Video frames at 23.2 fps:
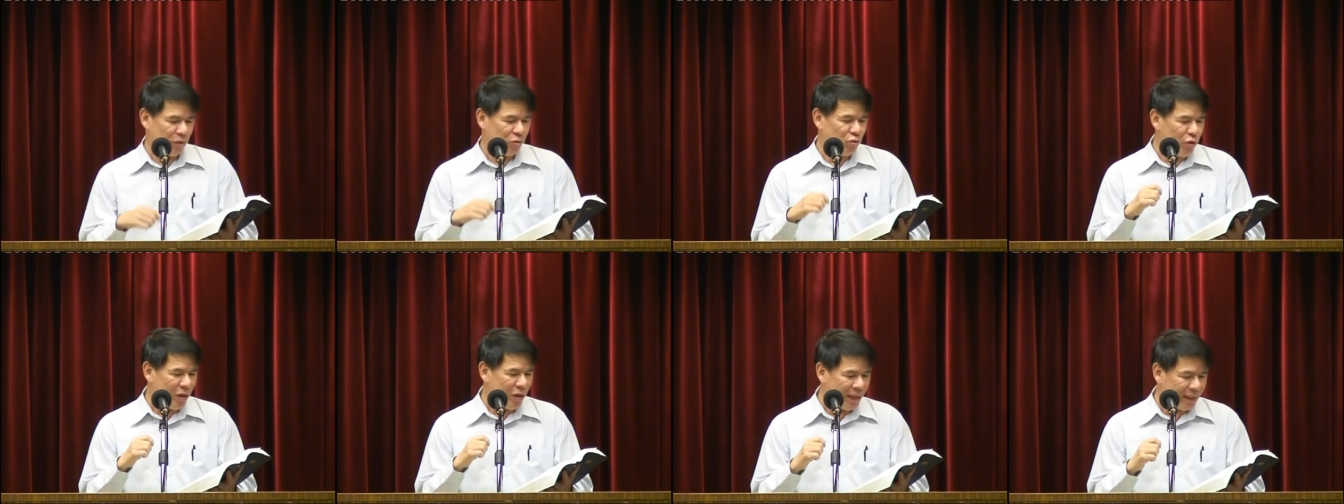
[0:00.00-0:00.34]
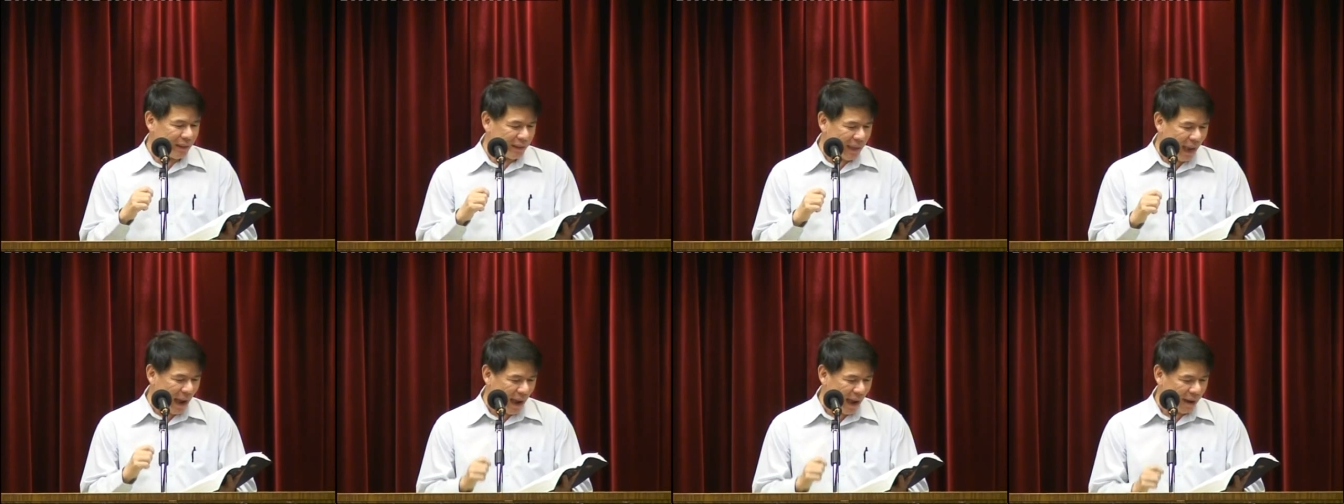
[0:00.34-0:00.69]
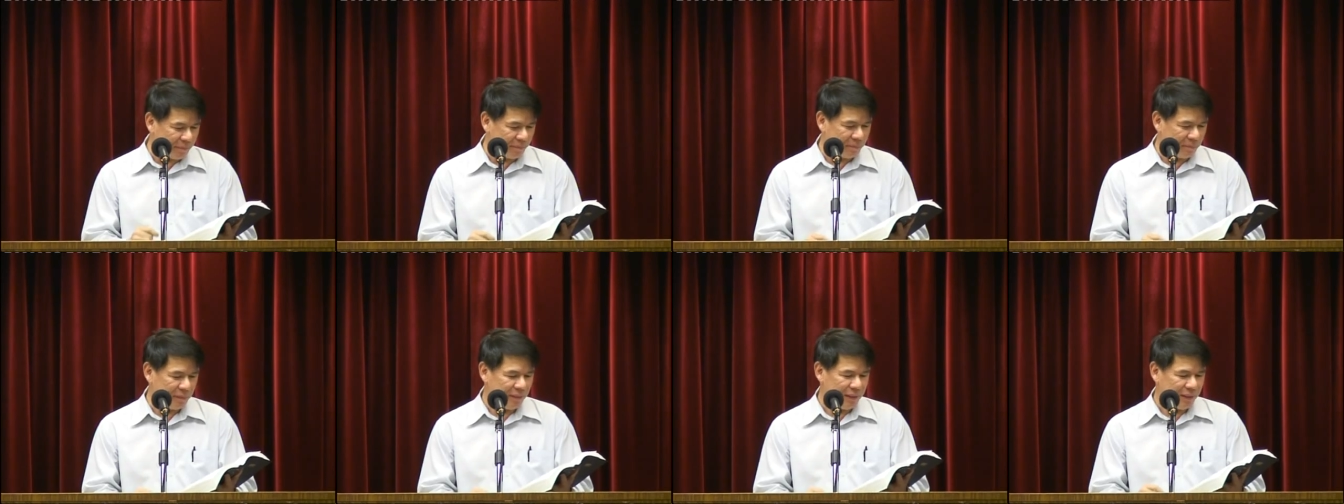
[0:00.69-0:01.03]
约
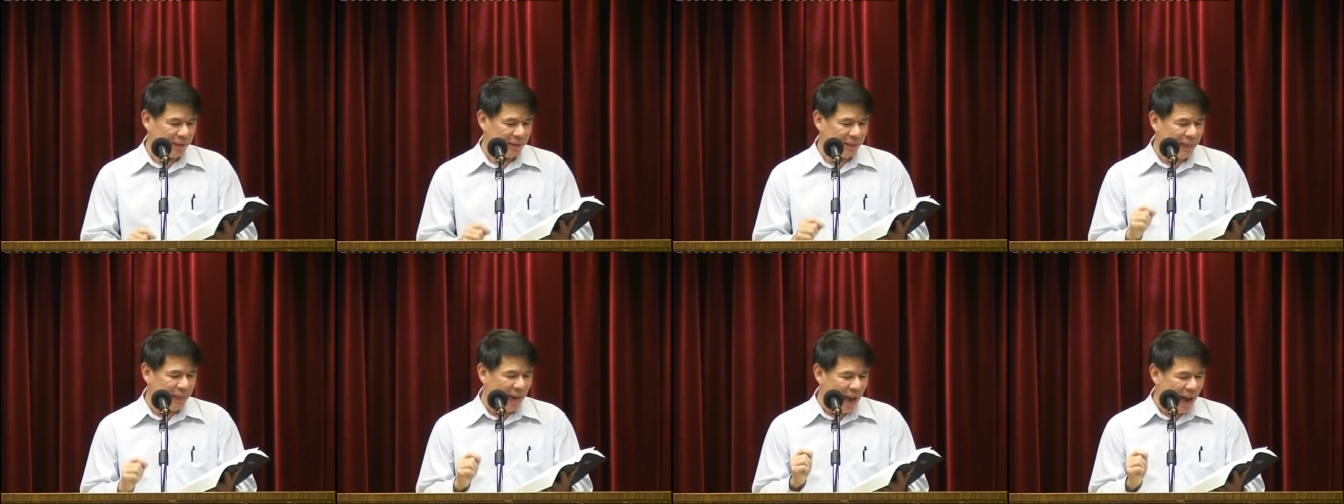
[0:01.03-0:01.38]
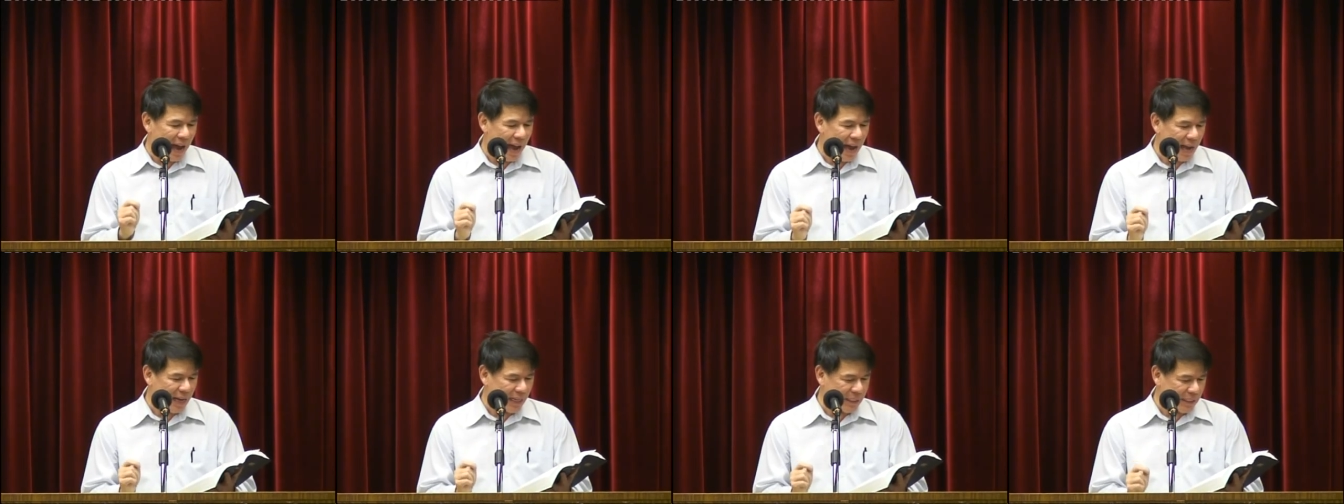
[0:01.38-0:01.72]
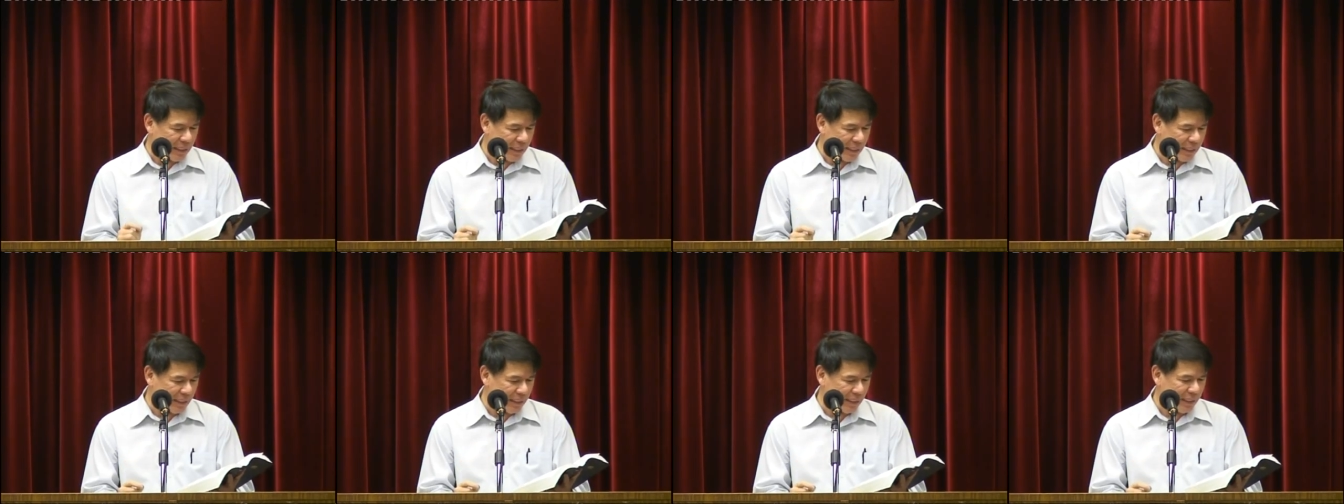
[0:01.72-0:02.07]
坦、亚哈
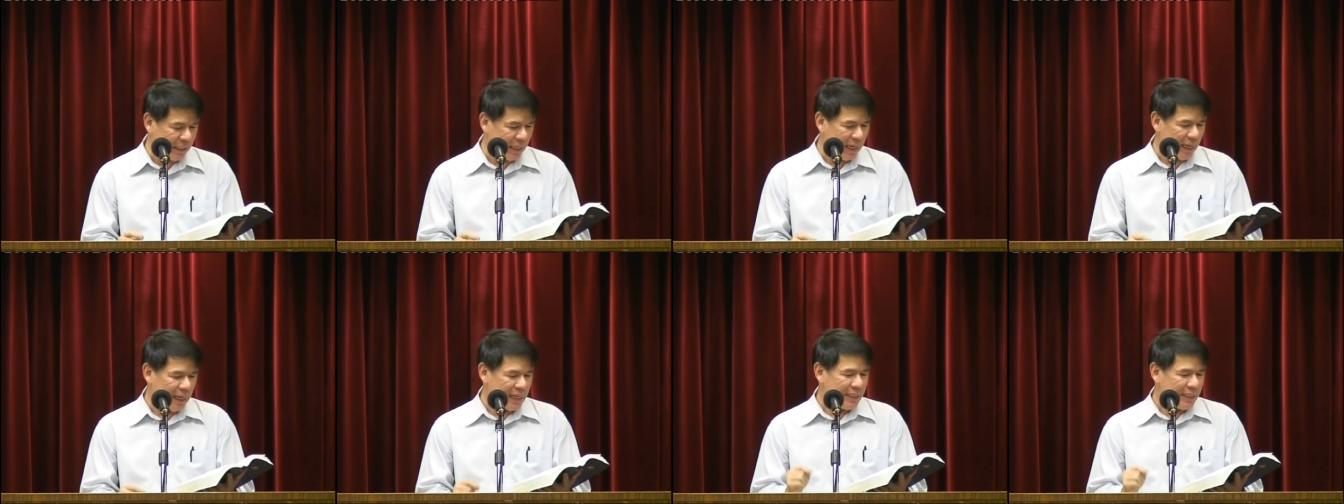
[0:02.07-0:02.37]
斯、